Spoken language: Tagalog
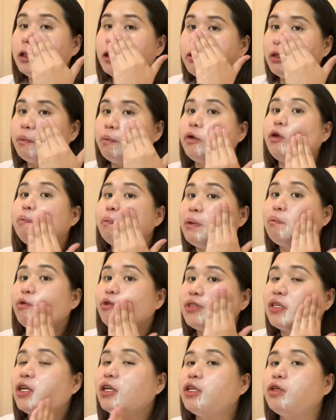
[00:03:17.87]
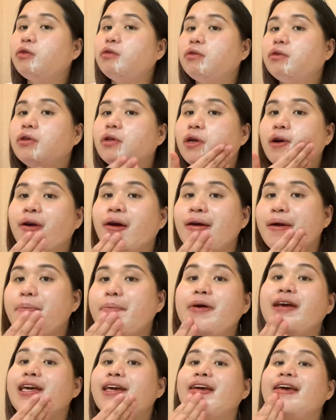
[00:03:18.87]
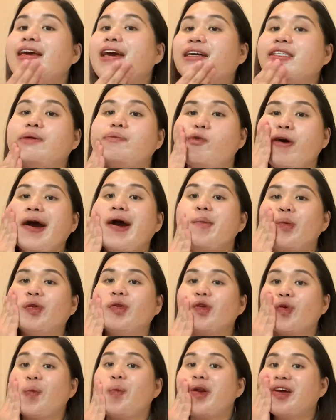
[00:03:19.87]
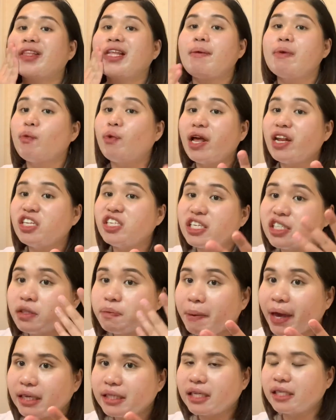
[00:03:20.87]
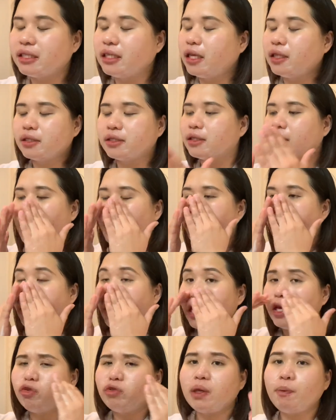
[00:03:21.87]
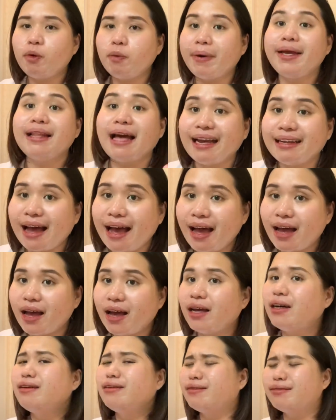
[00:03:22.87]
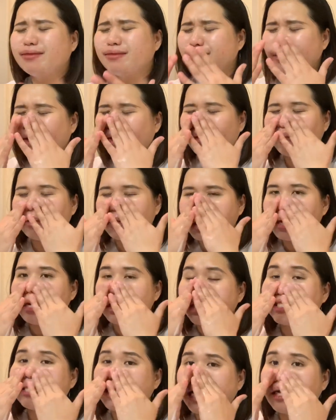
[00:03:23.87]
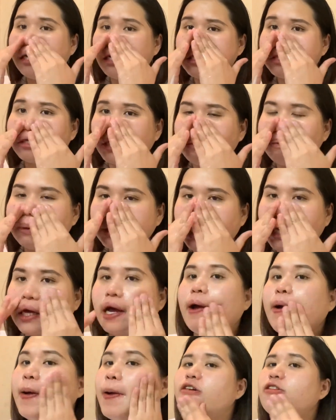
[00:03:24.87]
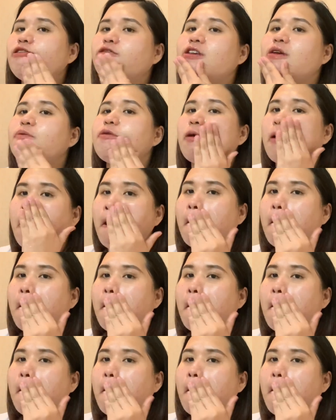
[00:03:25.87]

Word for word: yung tipong yung pimples na lang yung mahihiya sa mukha mo sa sobrang dami. Wala siyang space as Grabe. Yung tipong may nana. Nako, struggle is real pa talaga. Yung tipong